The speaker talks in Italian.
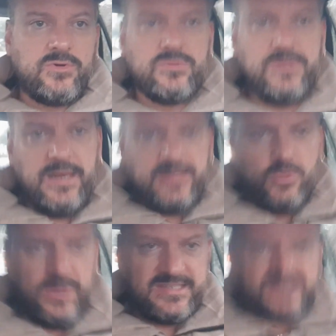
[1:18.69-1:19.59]
con delle
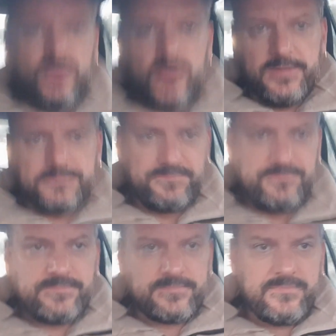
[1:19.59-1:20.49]
donazioni
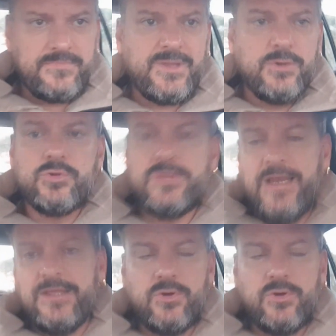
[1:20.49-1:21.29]
con delle